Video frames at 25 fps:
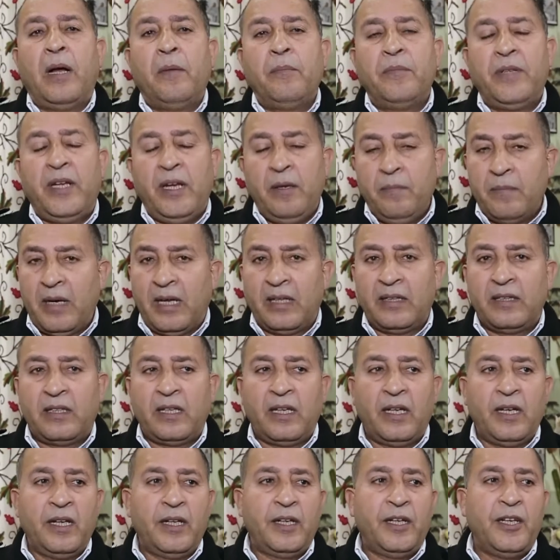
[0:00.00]
हम ये
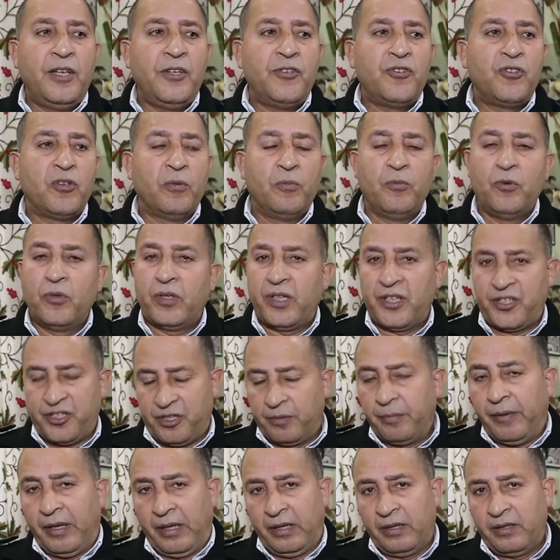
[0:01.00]
मानते हैं कि जम्मू
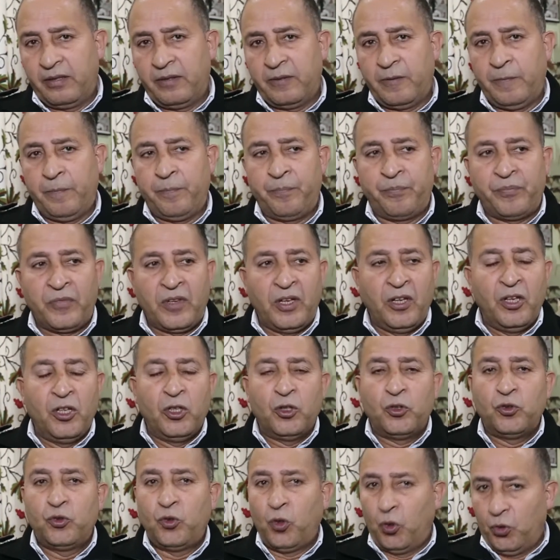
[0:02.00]
कश्मीर
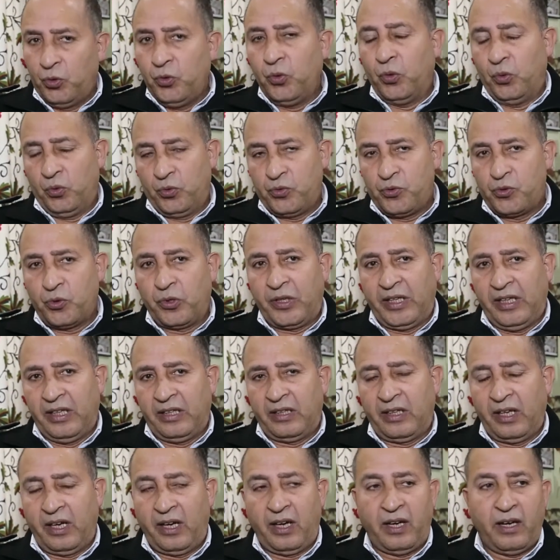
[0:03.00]
दोनों जो
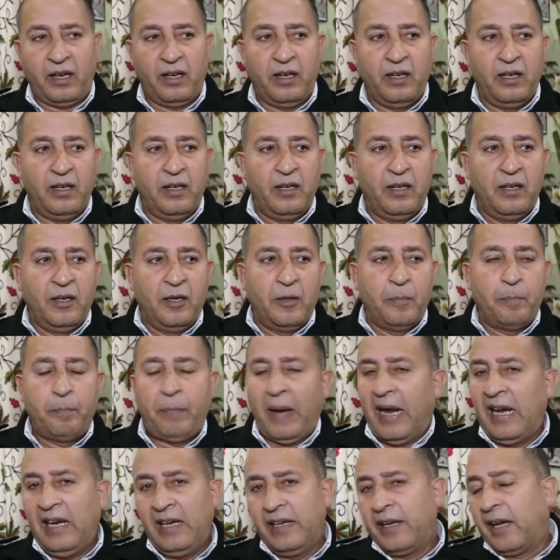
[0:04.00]
खिते हैं
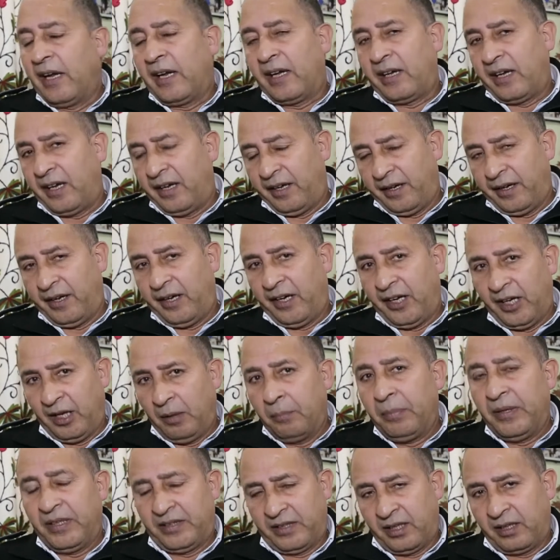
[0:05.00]
पहल नहीं की गई
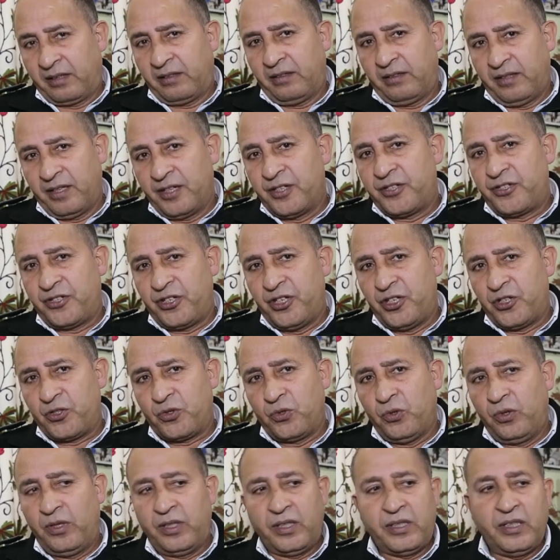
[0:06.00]
अभी तक इस चीज़
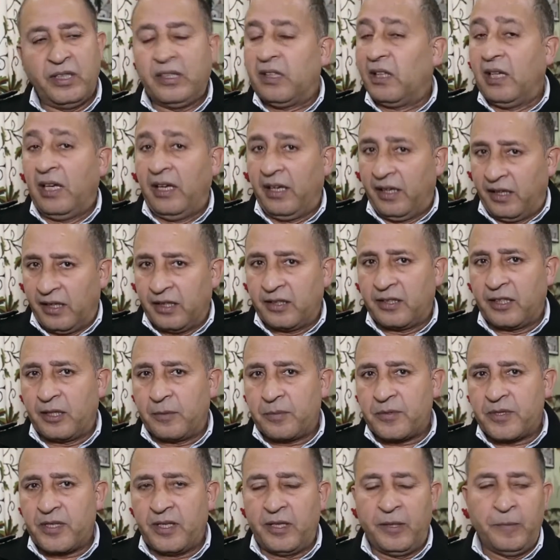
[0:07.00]
को लेकर दिल्ली की
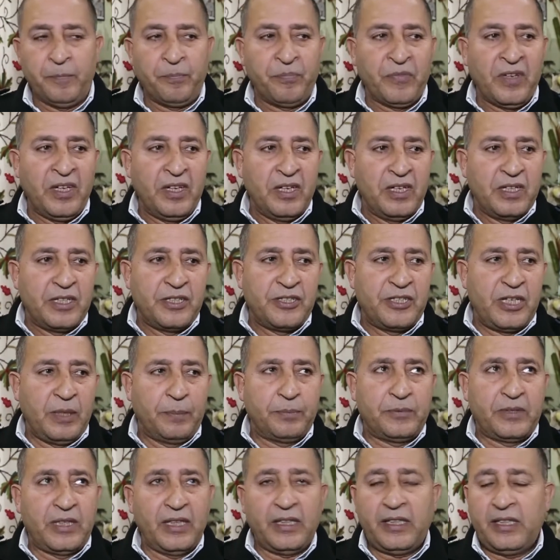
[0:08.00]
तरफ से
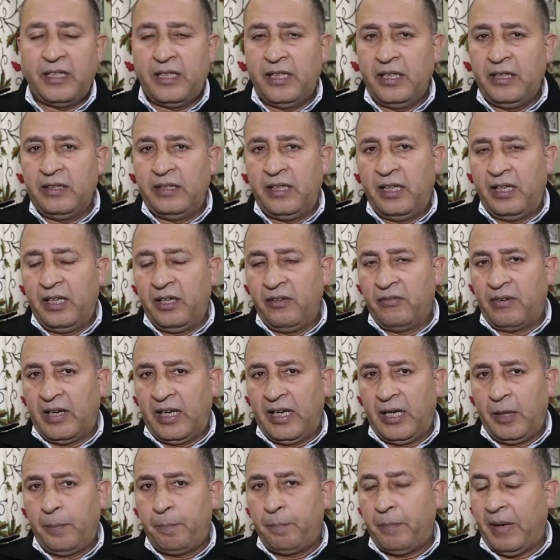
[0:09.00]
जब तक कि दिल्ली
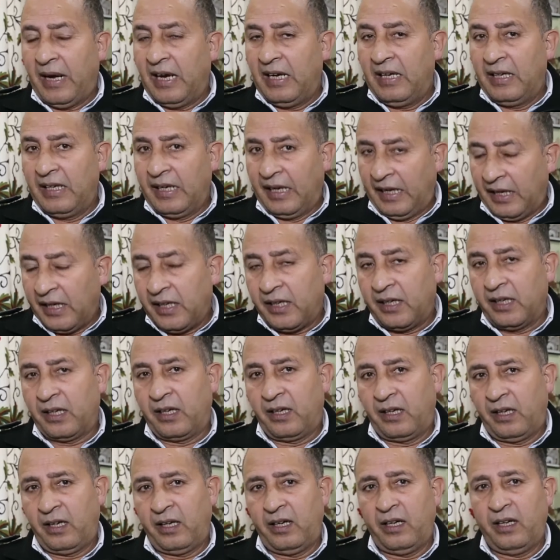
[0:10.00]
वाले पहल नहीं
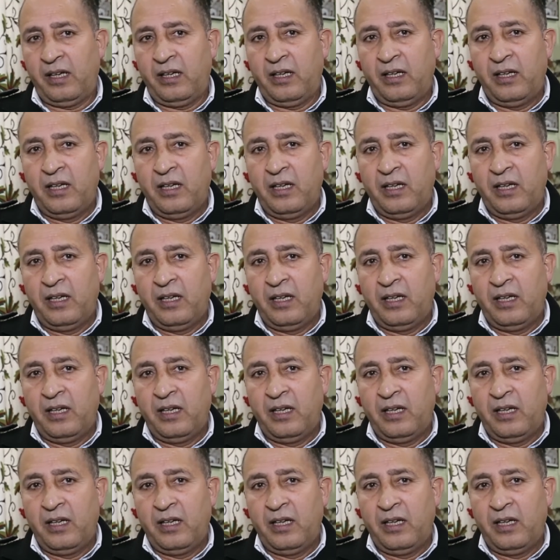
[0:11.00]
करेंगे